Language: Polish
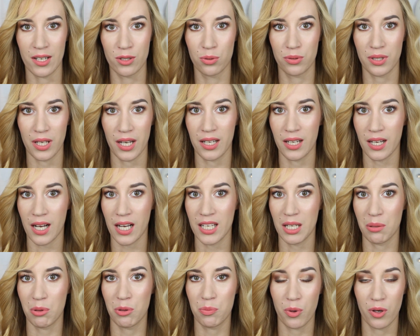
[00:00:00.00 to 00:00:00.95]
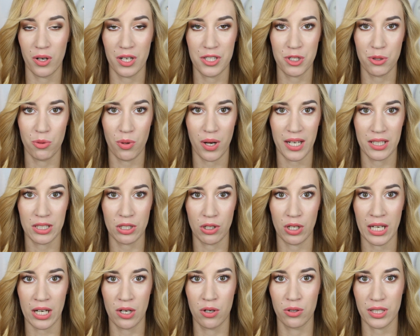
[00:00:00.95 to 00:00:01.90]
Tutaj Hania mi poleciła jako,
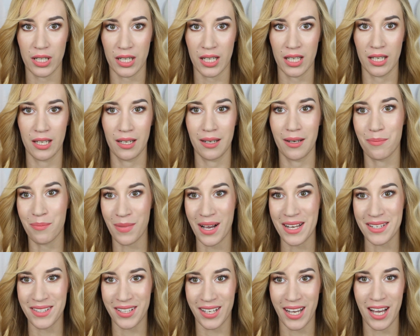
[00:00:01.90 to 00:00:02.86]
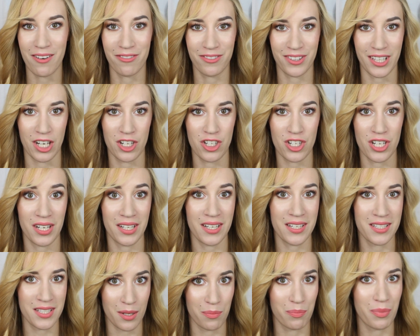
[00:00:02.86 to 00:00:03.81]
jako taki must have, także
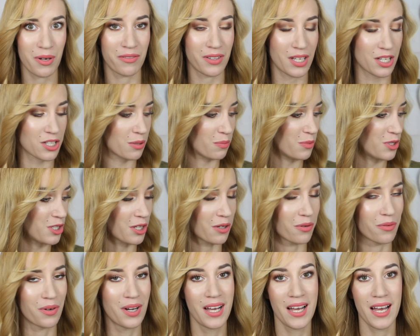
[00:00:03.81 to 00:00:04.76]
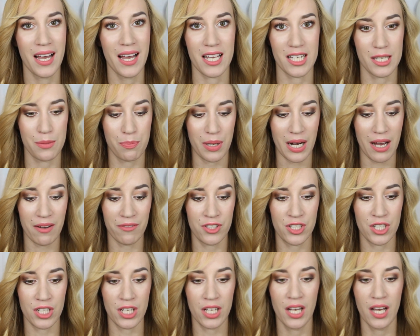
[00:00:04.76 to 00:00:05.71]
jestem pewna, że mi się
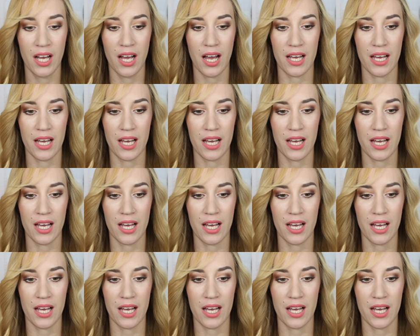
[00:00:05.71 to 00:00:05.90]
sprawdzi.